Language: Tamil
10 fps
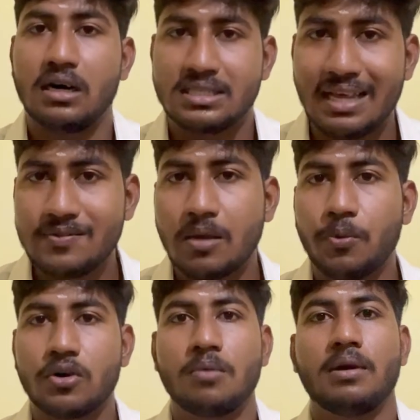செல்ஃப்
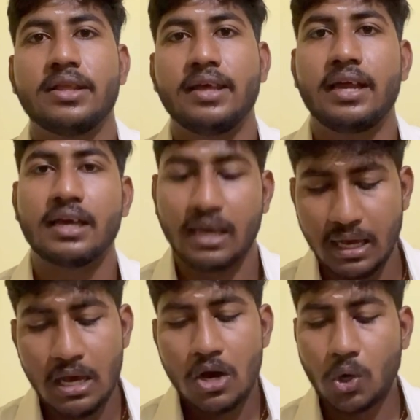சப்போர்ட்டட் மட்டும்தான் இருக்கு
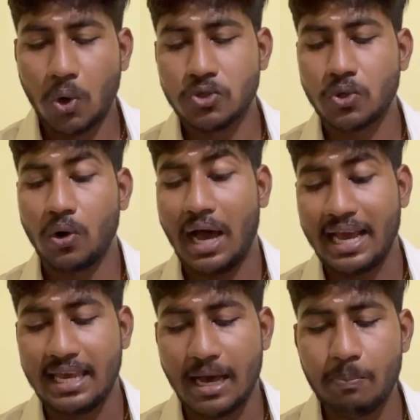கோர்ஸ் கோட்
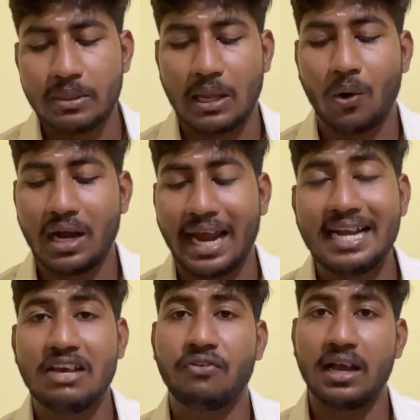ஐஎம் ஒன்
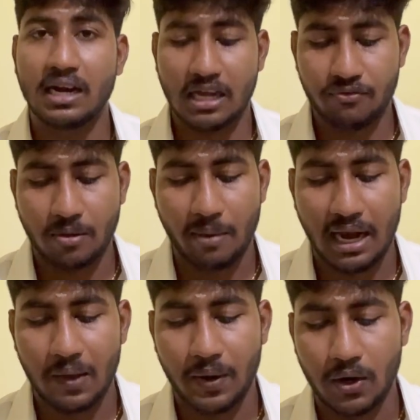நைன்டி ஃபைவ் கட் ஆஃப்க்கு
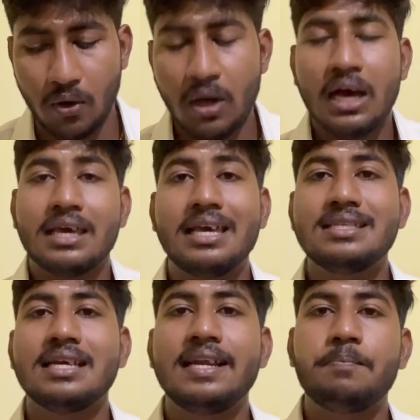மேலே வேணும்
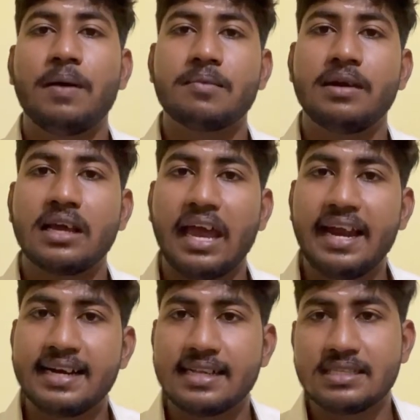இசிஇ டிபார்ட்மெண்ட்டுக்கு
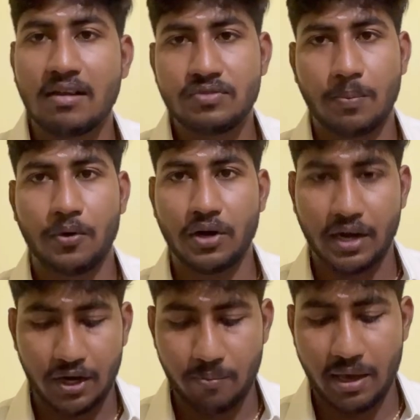எய்ட் அண்ட் செட் சப்போர்ட்
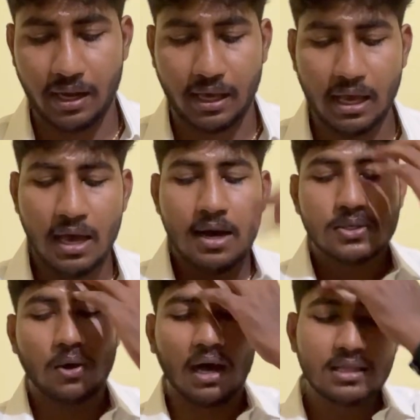ரெண்டுமே இருக்கு
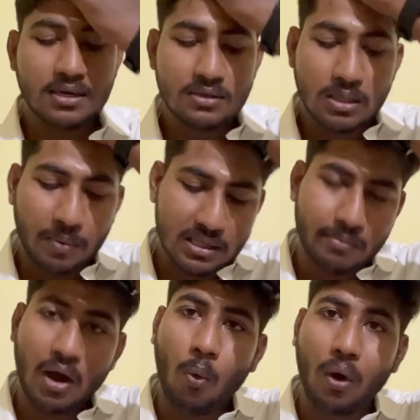ஸோ அதுக்கு வந்து
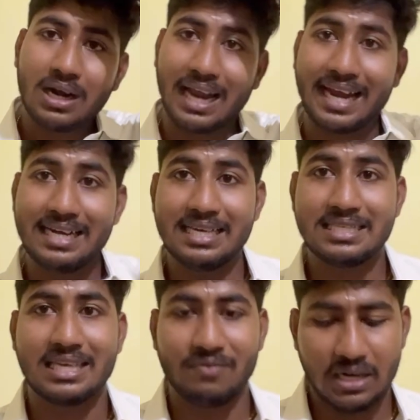பார்த்தோம்னா ஒன் நைன்டி
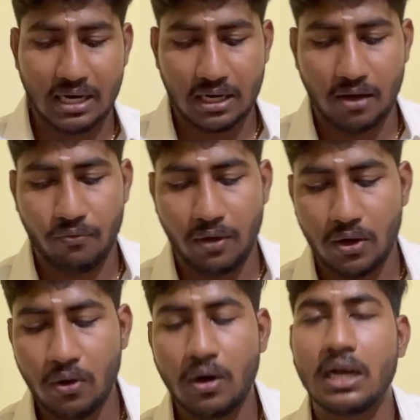செவன் கட் ஆஃப்
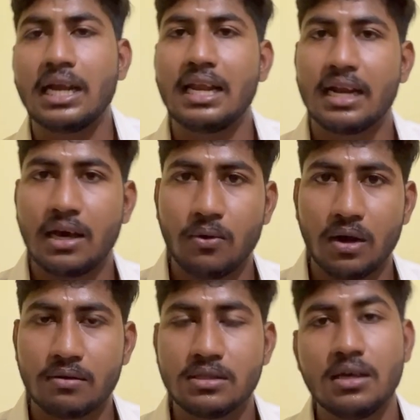வேணும் இல்லைனா
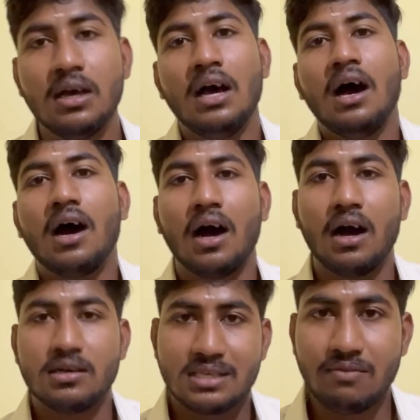உங்களுக்கு வந்து
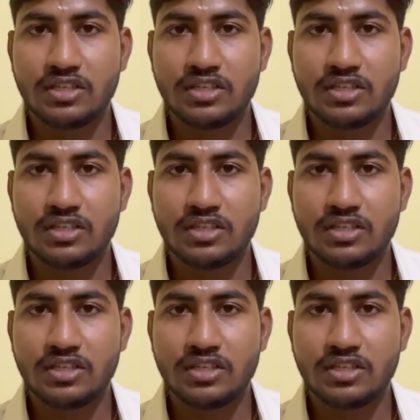செல்ஃப்